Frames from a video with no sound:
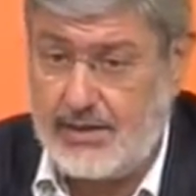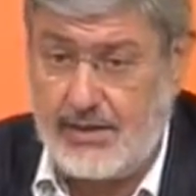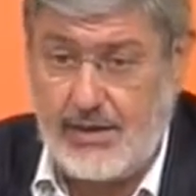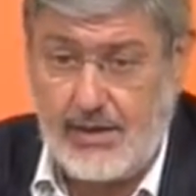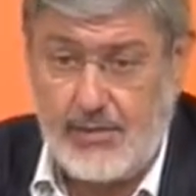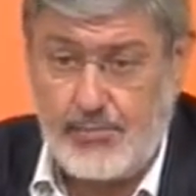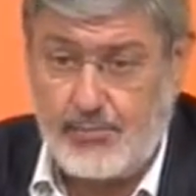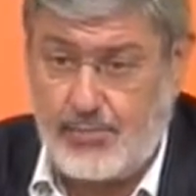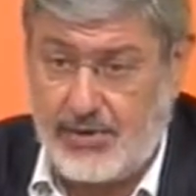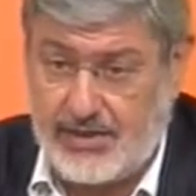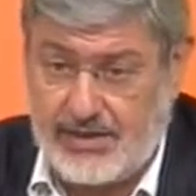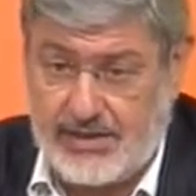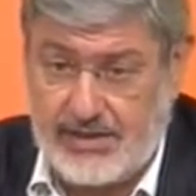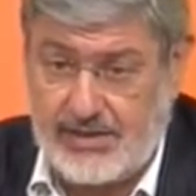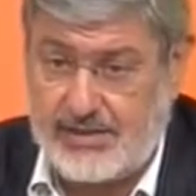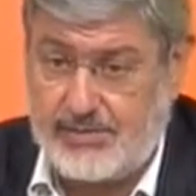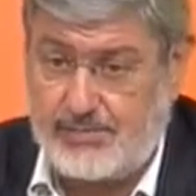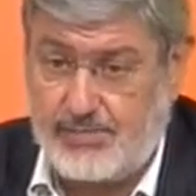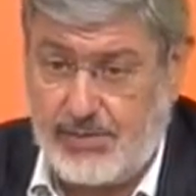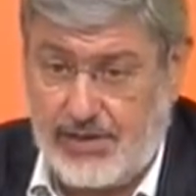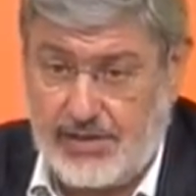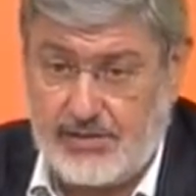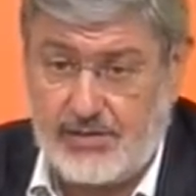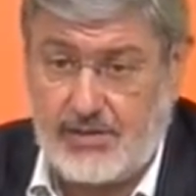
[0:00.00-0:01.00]

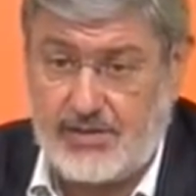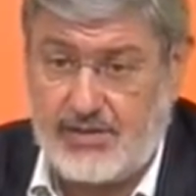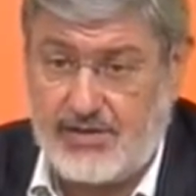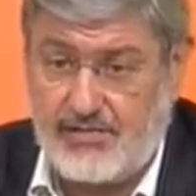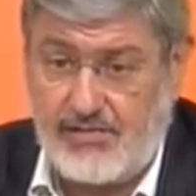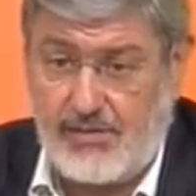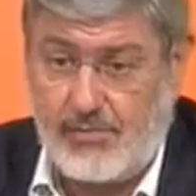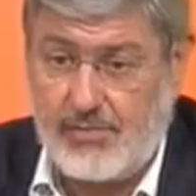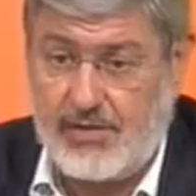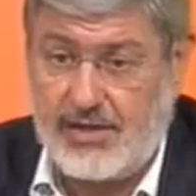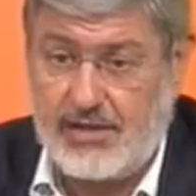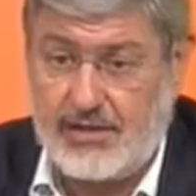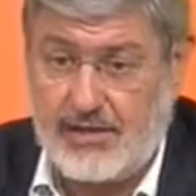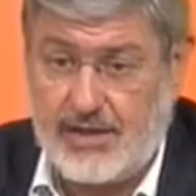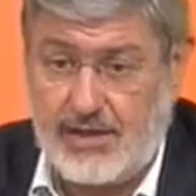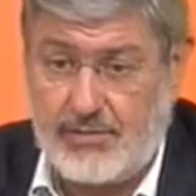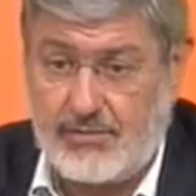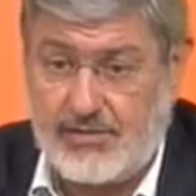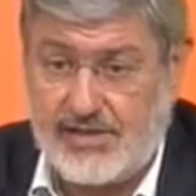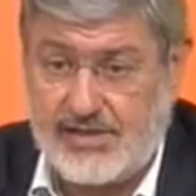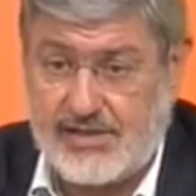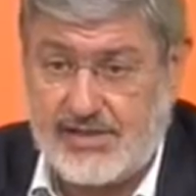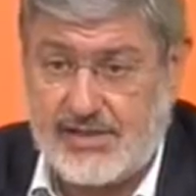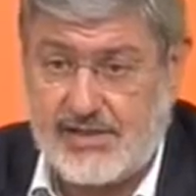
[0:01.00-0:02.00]
partecipando attivamente
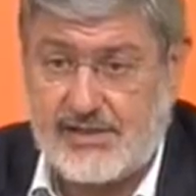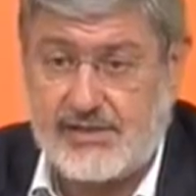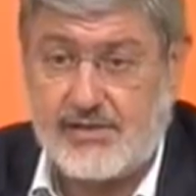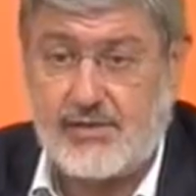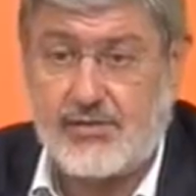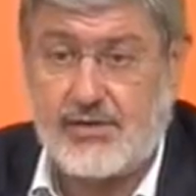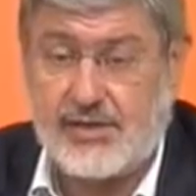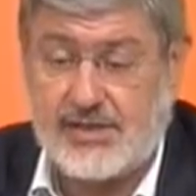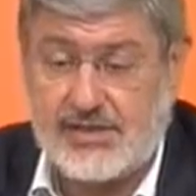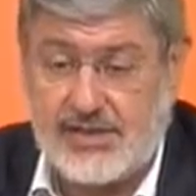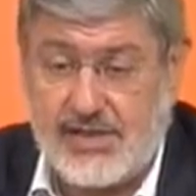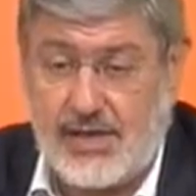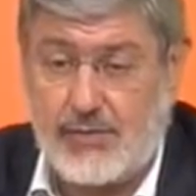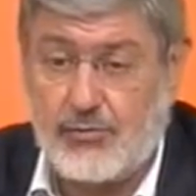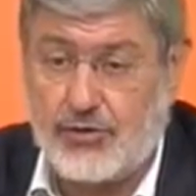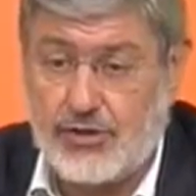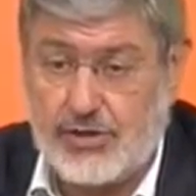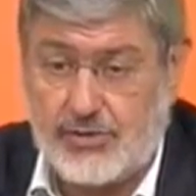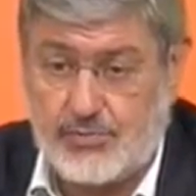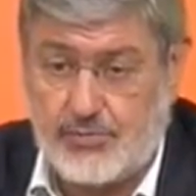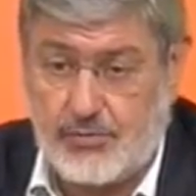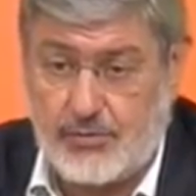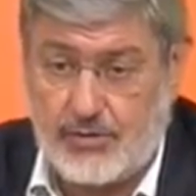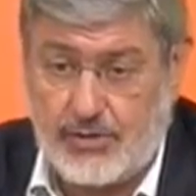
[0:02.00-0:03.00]
all'amministrazione. Siamo
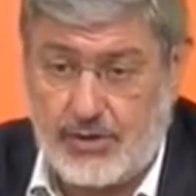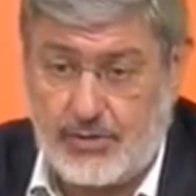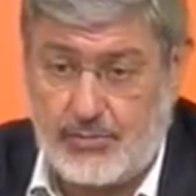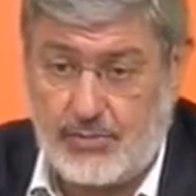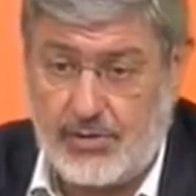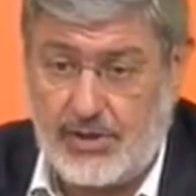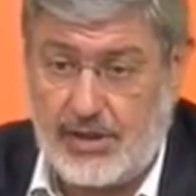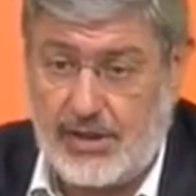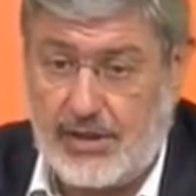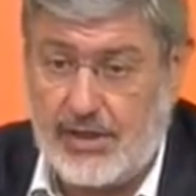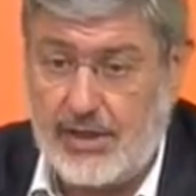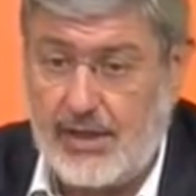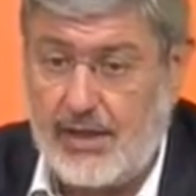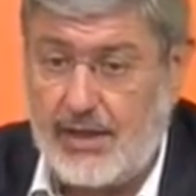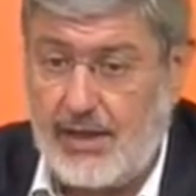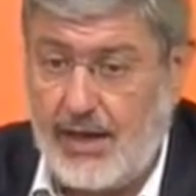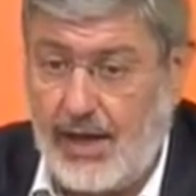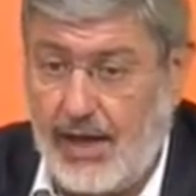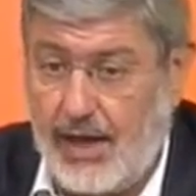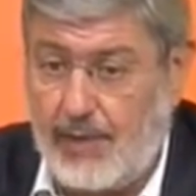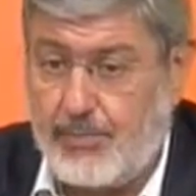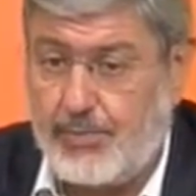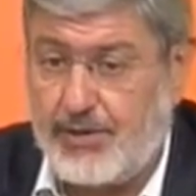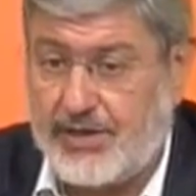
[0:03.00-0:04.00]
disponibili
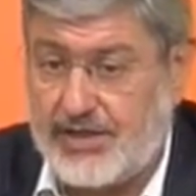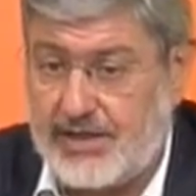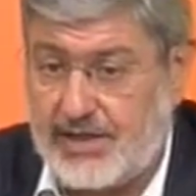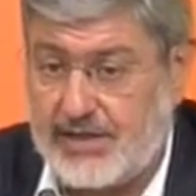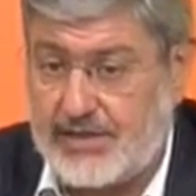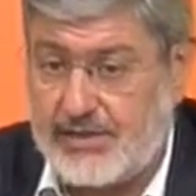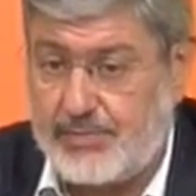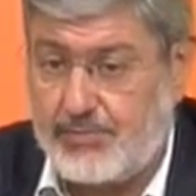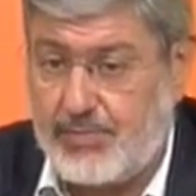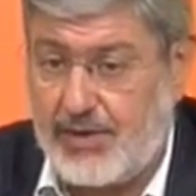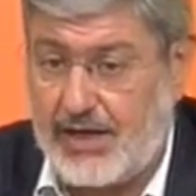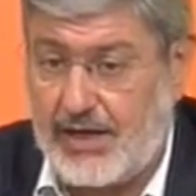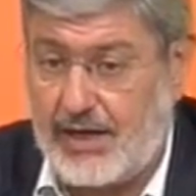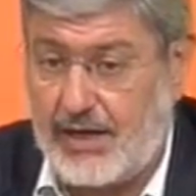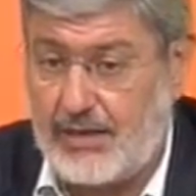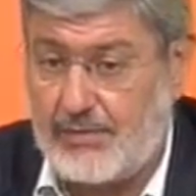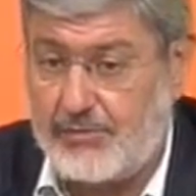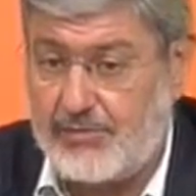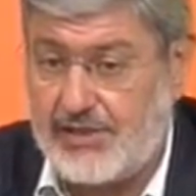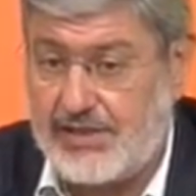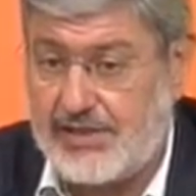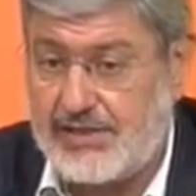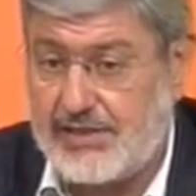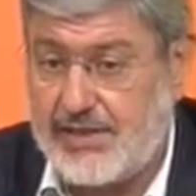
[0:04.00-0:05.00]
a partecipare
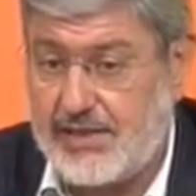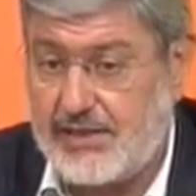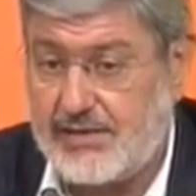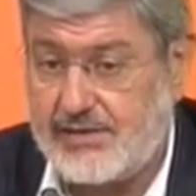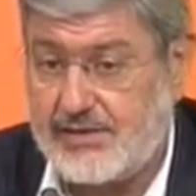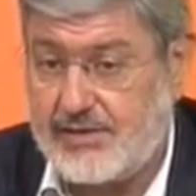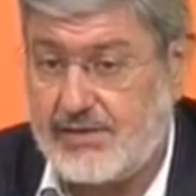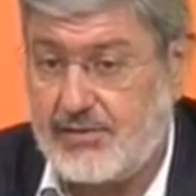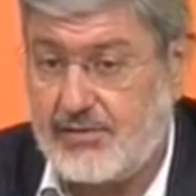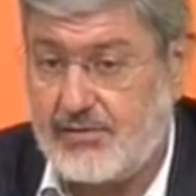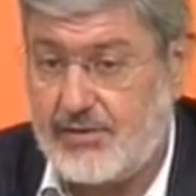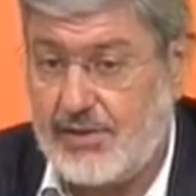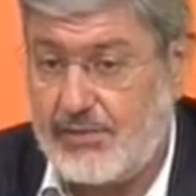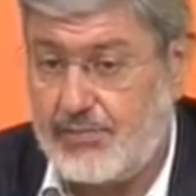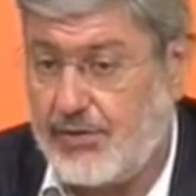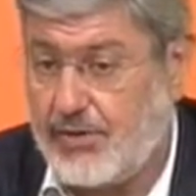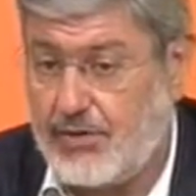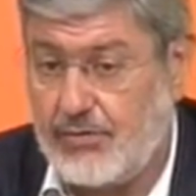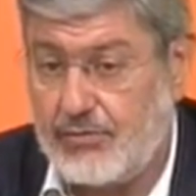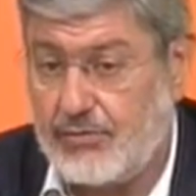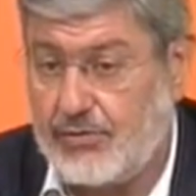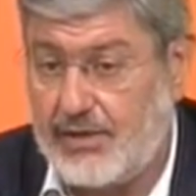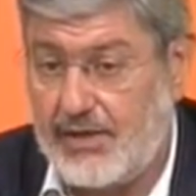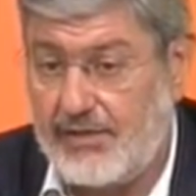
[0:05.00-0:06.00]
all'amministrazione,
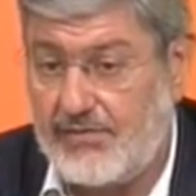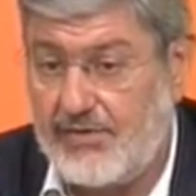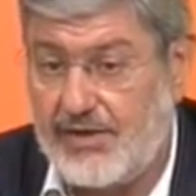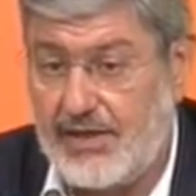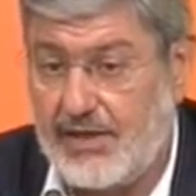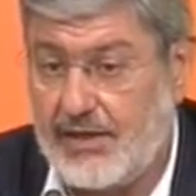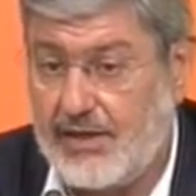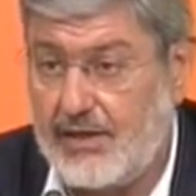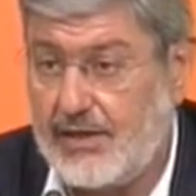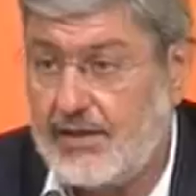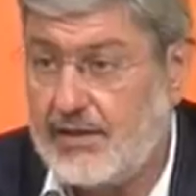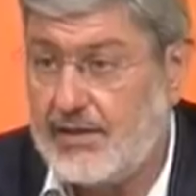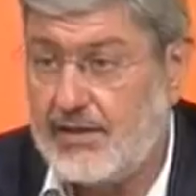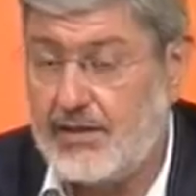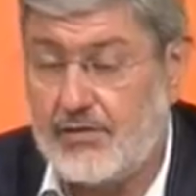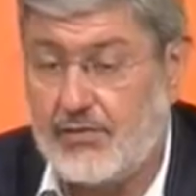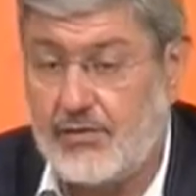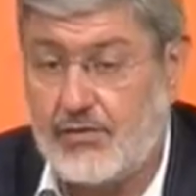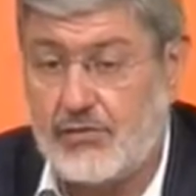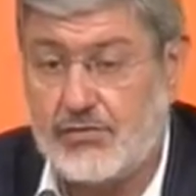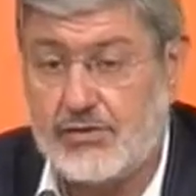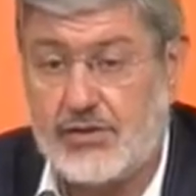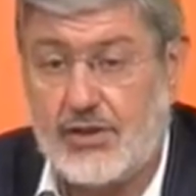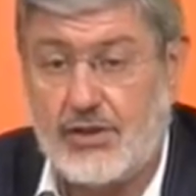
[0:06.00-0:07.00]
però deve
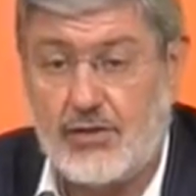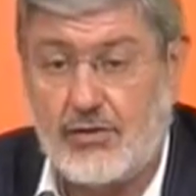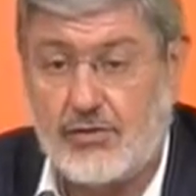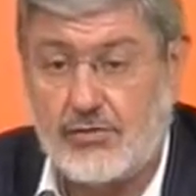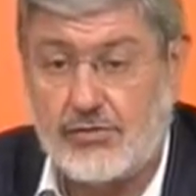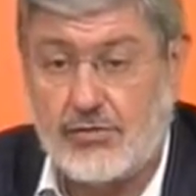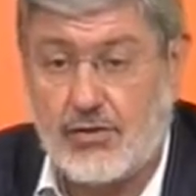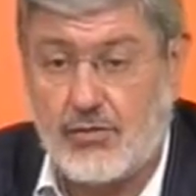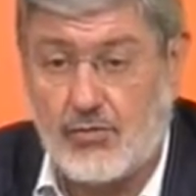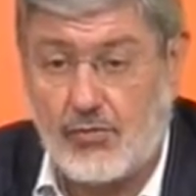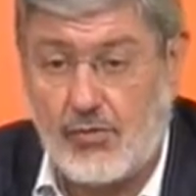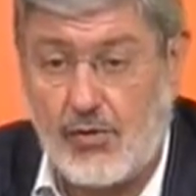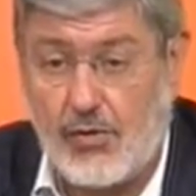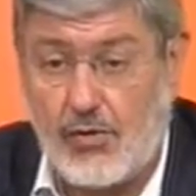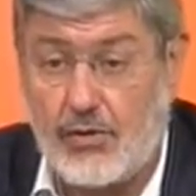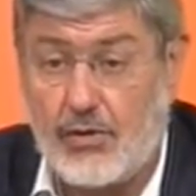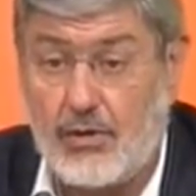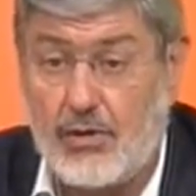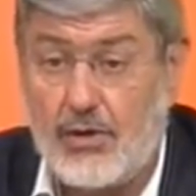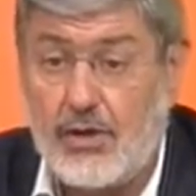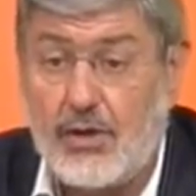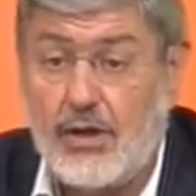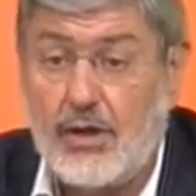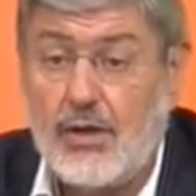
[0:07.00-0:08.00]
riconoscere il nostro ruolo.
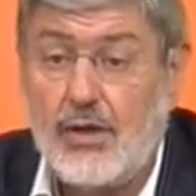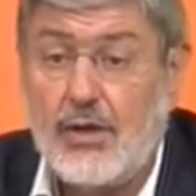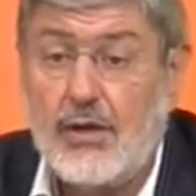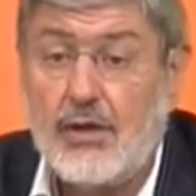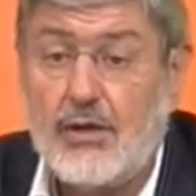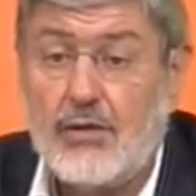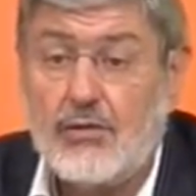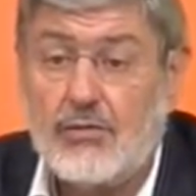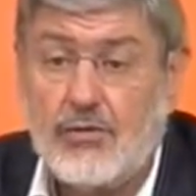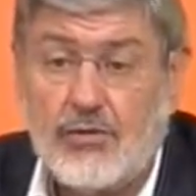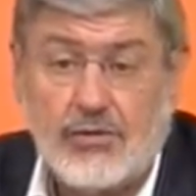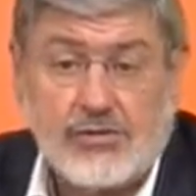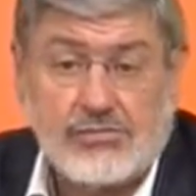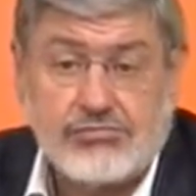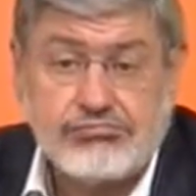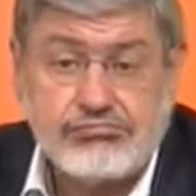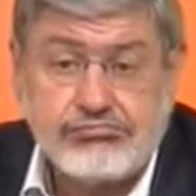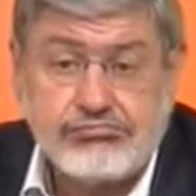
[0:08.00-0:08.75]
Noi